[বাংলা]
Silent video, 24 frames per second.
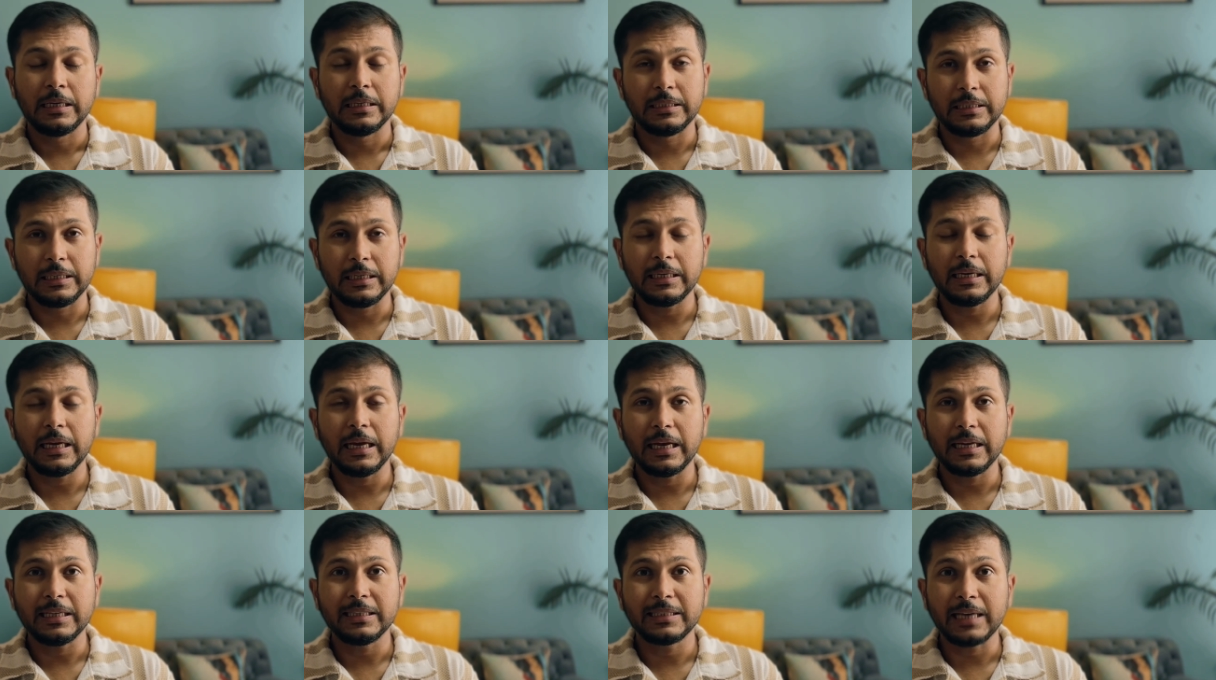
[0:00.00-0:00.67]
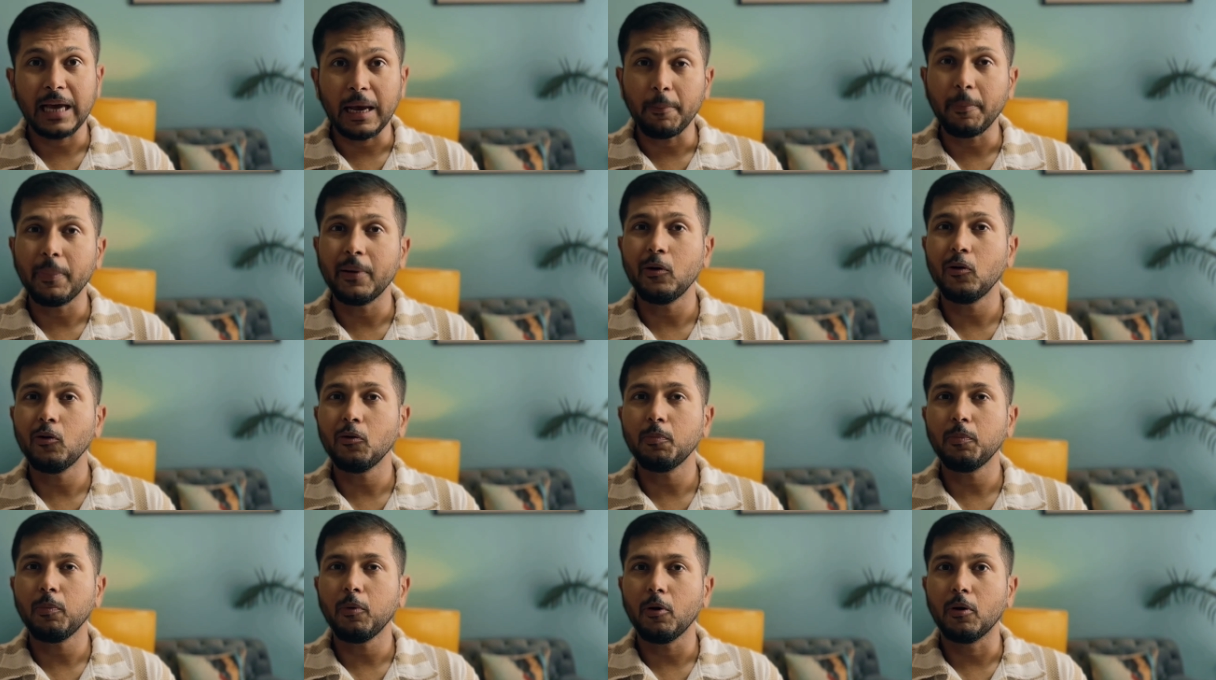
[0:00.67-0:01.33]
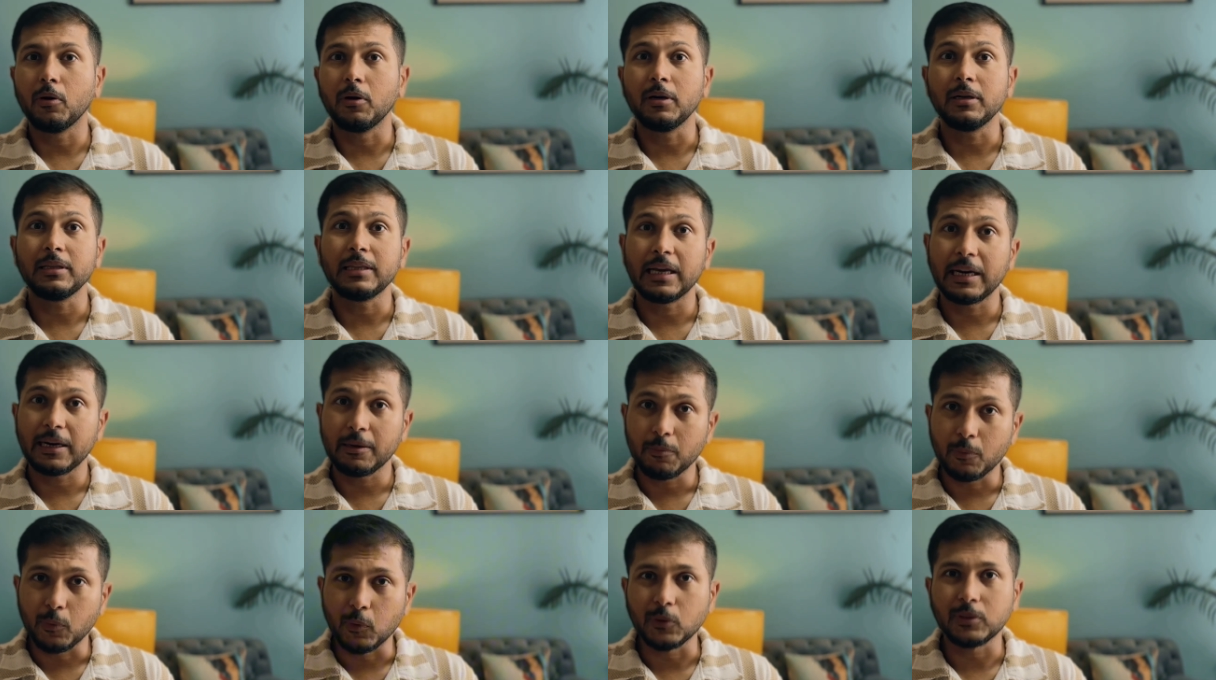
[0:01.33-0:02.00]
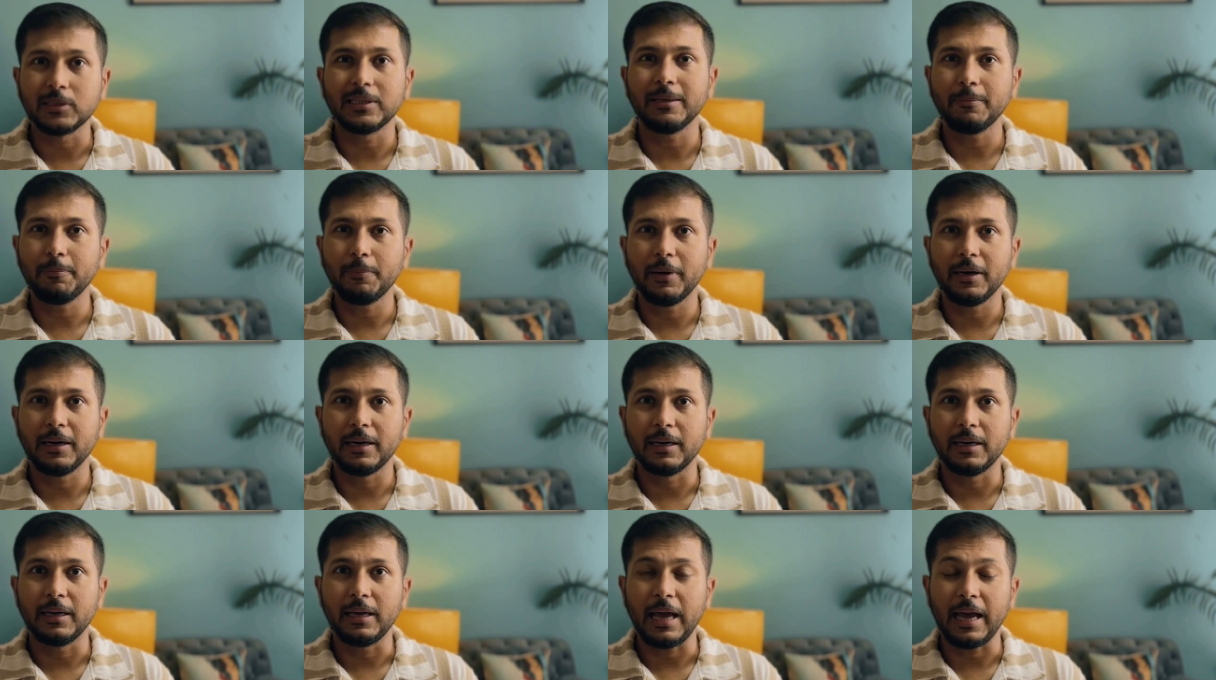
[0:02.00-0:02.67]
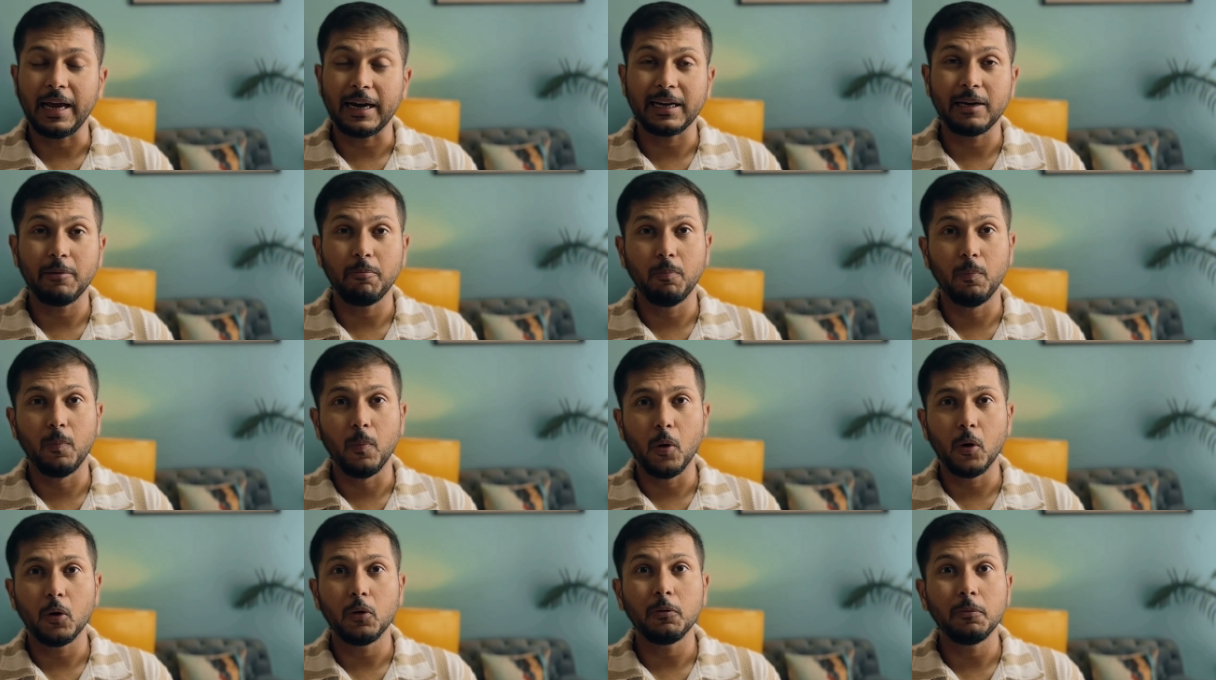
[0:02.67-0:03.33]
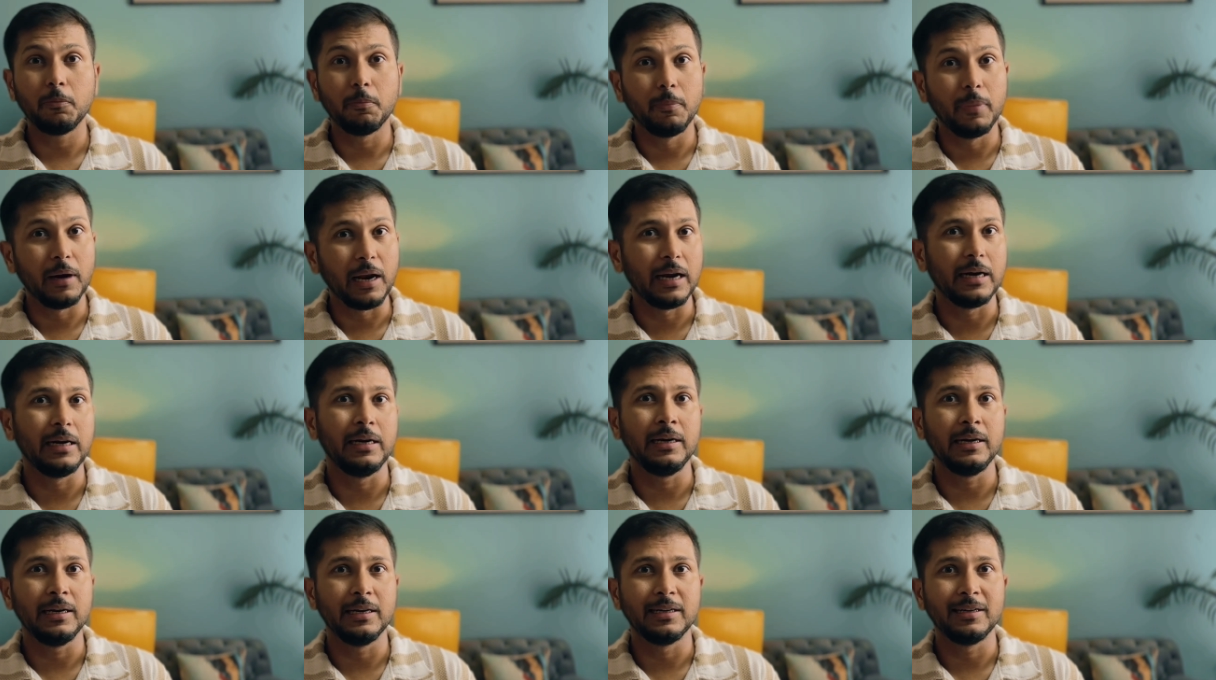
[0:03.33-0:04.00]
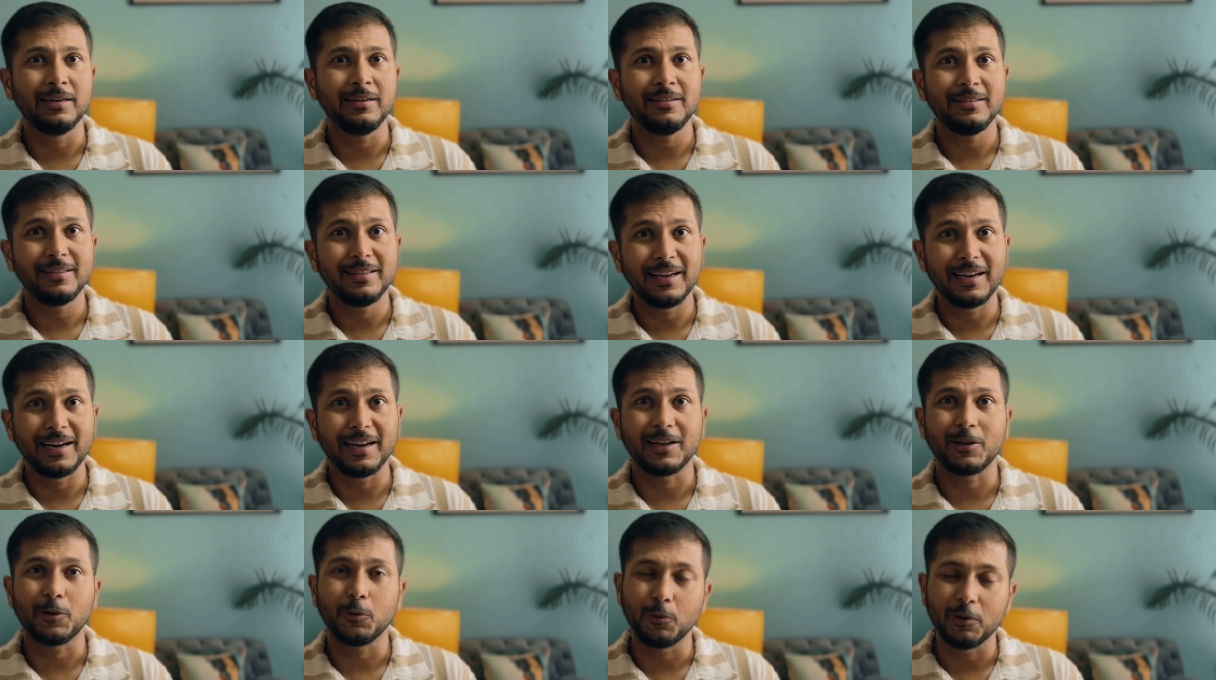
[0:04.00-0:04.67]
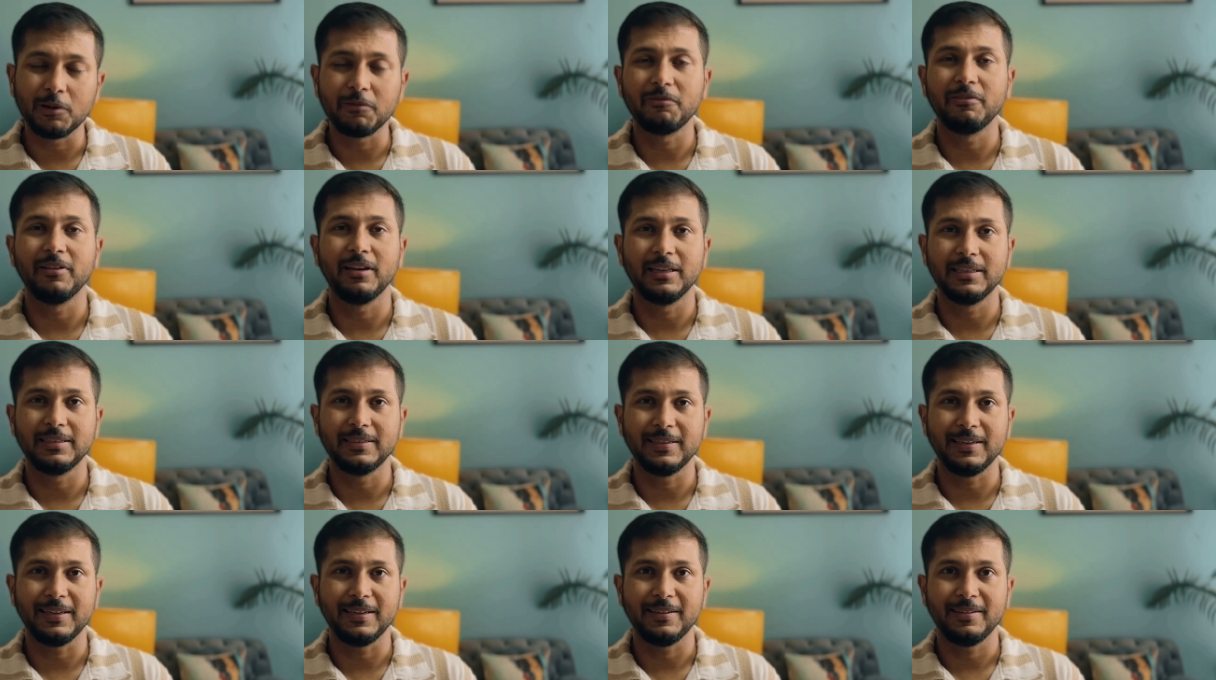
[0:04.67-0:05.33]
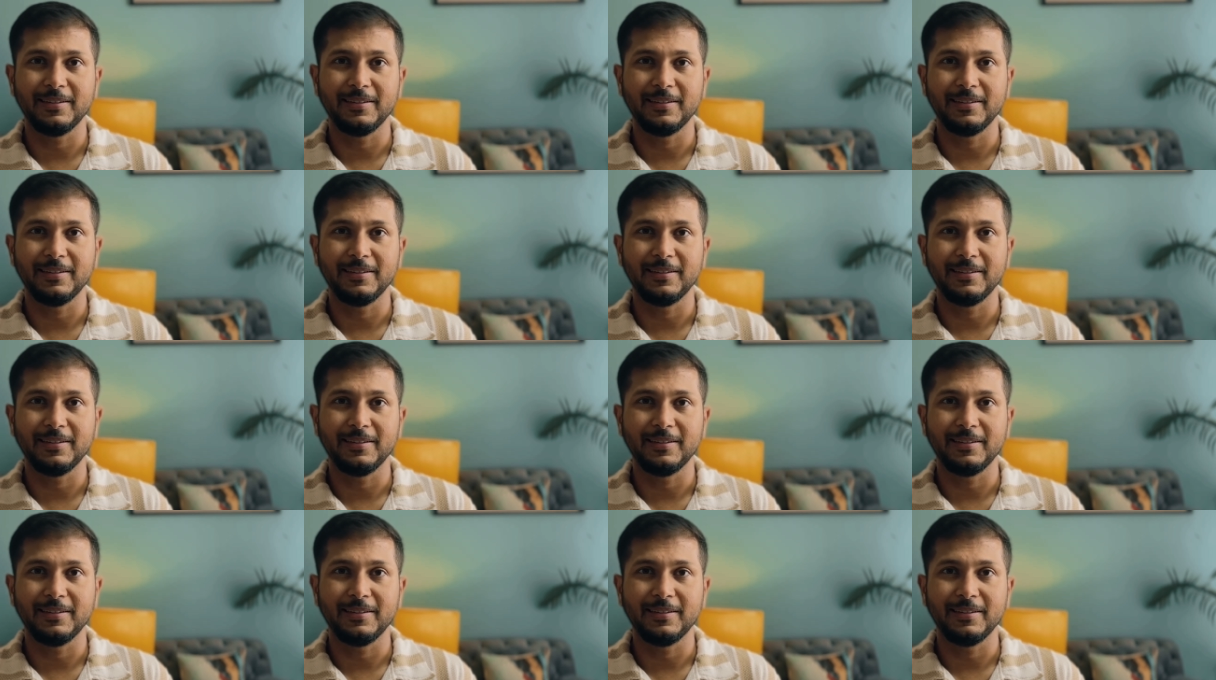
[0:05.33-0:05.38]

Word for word: সেটা ছাপানোর পর তারা বুঝতে পারে একটা বড় ব্লান্ডার তারা করে ফেলেছে